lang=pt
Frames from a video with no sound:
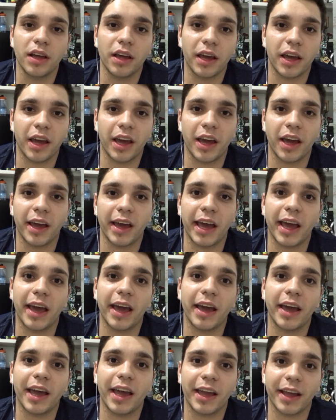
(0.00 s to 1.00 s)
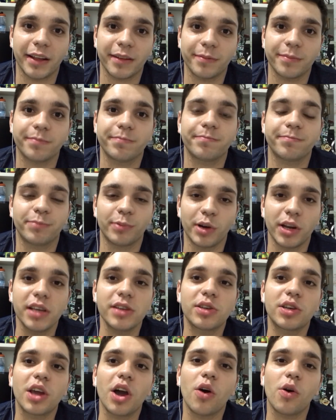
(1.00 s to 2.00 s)
É, por
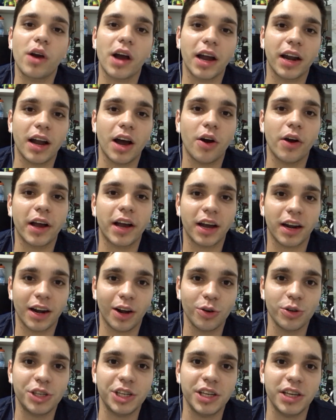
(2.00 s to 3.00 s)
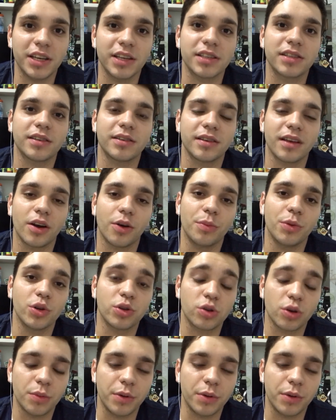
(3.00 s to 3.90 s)
isso que é o canal é Canal Dias, é o meu